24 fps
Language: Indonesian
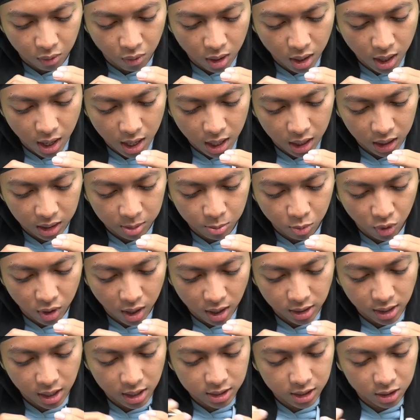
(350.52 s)
Gue nggak lagi
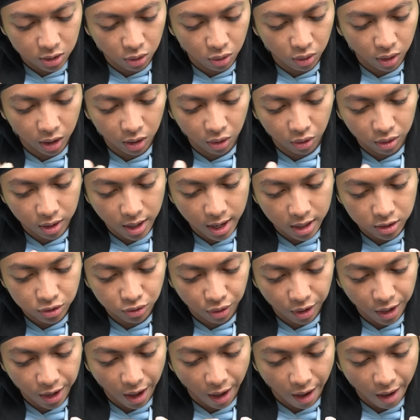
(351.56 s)
buka jasa nolongin orang,
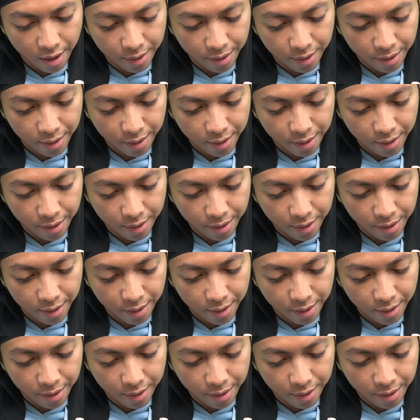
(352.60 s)
sorry ya.